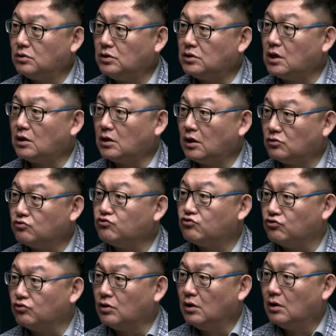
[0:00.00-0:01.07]
이상의 네
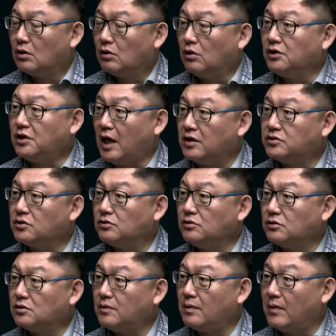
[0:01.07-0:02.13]
수준 거의
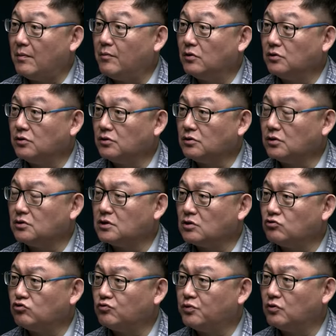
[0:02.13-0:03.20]
대선급에 맞먹는 그런
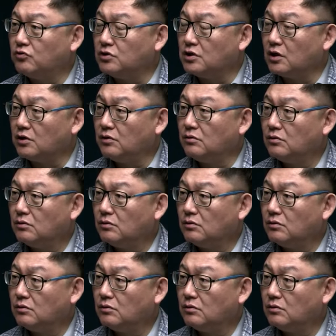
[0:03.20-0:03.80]
사전 투표율이 최근